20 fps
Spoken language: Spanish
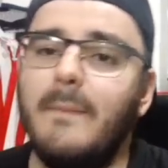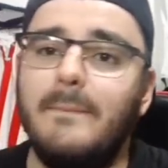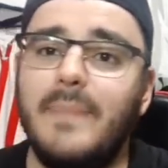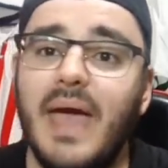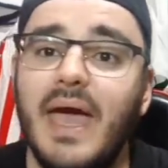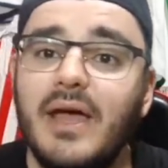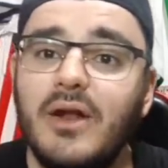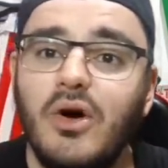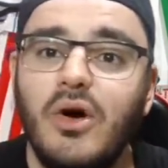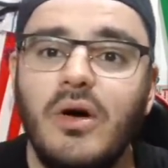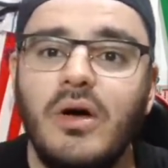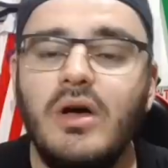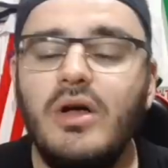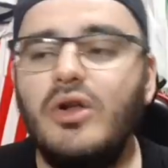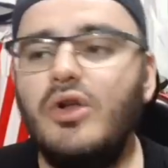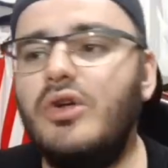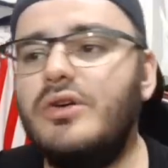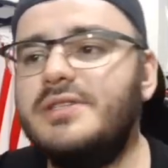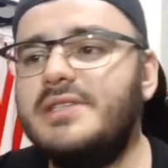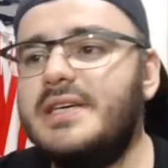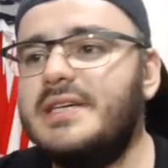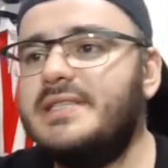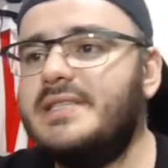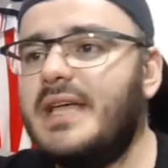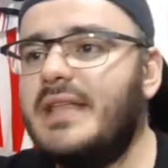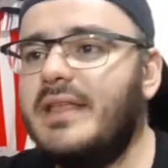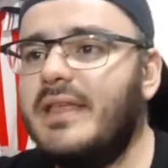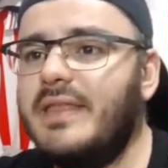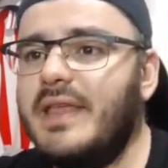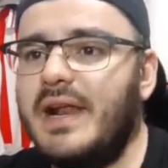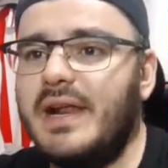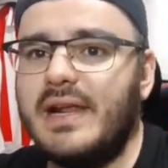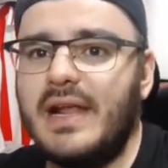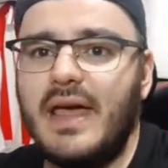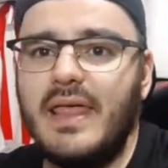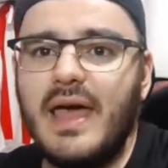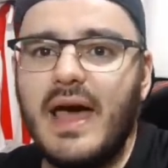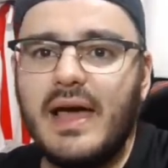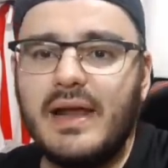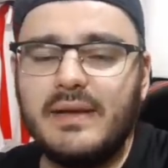Pero los que están en el
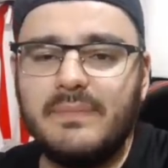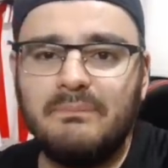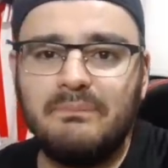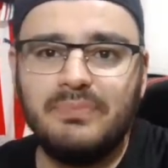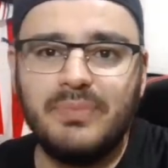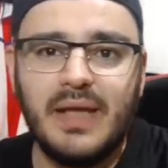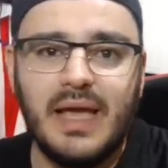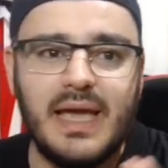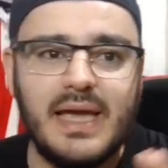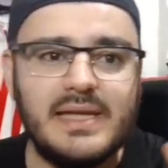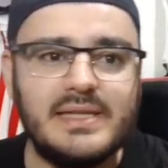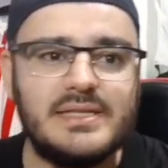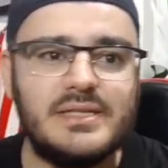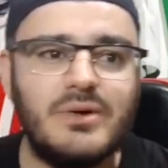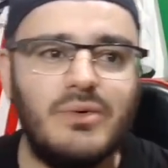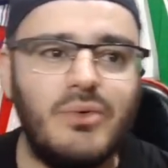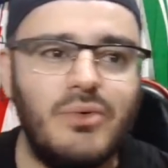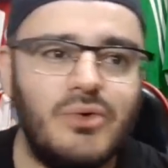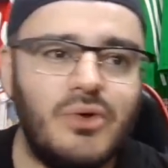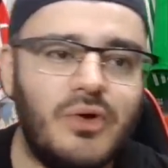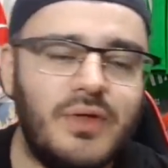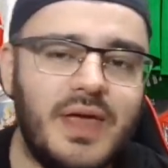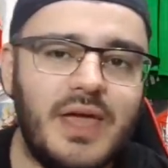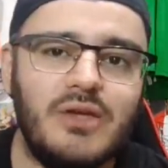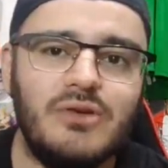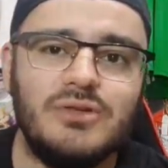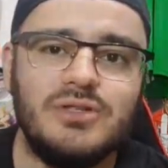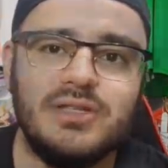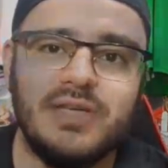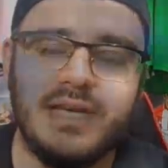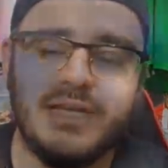radar es uno de ellos